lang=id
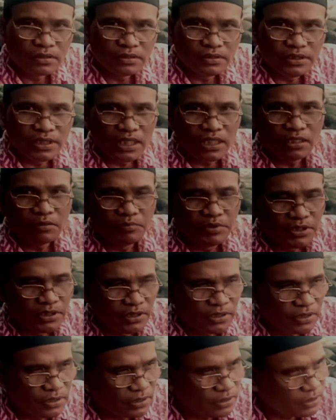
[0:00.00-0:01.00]
dia
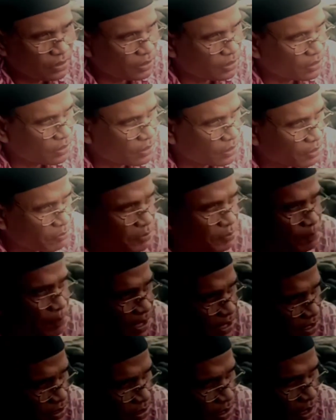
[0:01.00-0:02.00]
lebih lebih
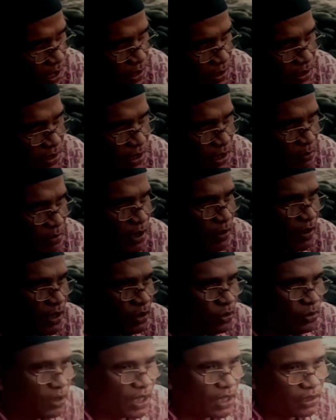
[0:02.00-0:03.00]
pas di hatinya bahwa
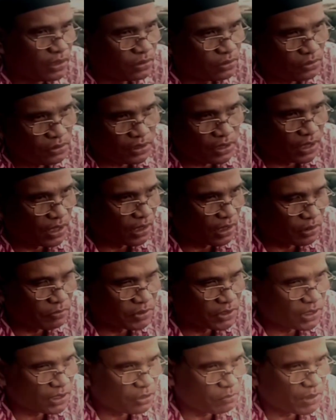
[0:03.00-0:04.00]
Tuhan itu tidak akan
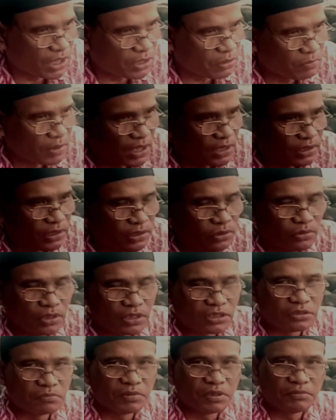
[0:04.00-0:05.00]
bisa dibagi-bagi
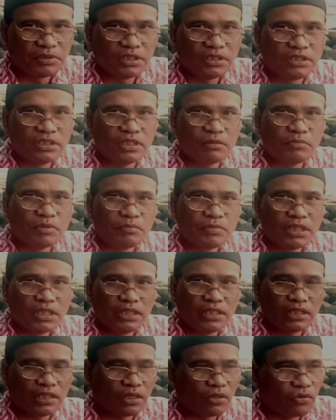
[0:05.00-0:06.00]
itulah sebabnya dia
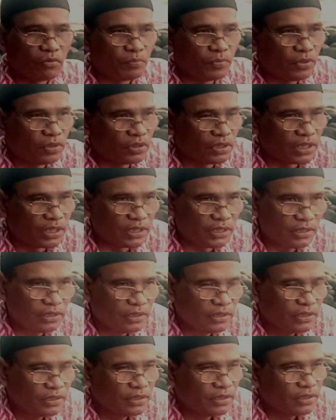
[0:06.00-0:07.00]
memilih kelompok dari
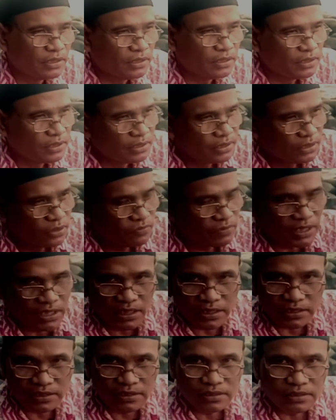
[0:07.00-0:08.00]

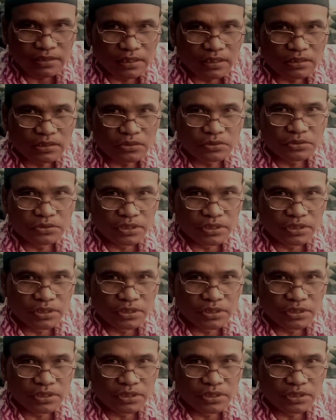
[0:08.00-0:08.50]
Oneless atau